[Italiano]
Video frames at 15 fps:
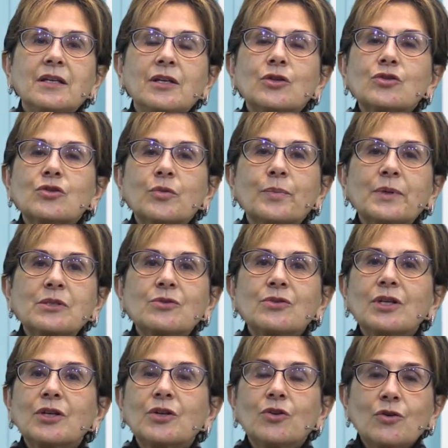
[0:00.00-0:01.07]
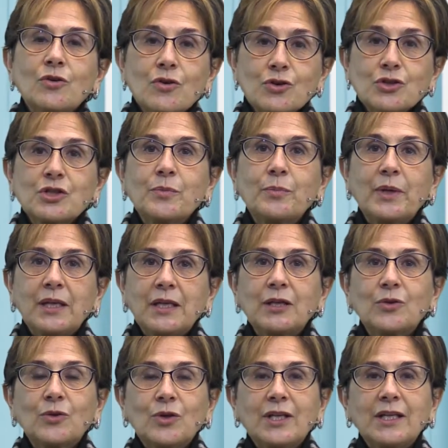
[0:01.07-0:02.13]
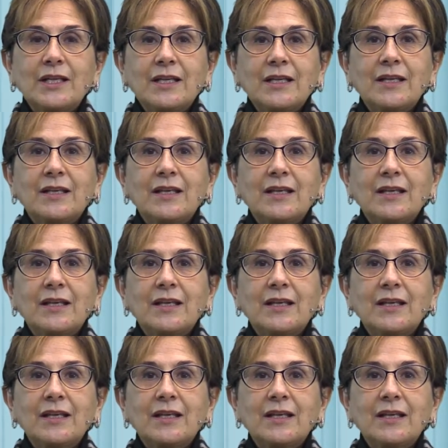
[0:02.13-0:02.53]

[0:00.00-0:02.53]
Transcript: il nostro pastore conosce i pericoli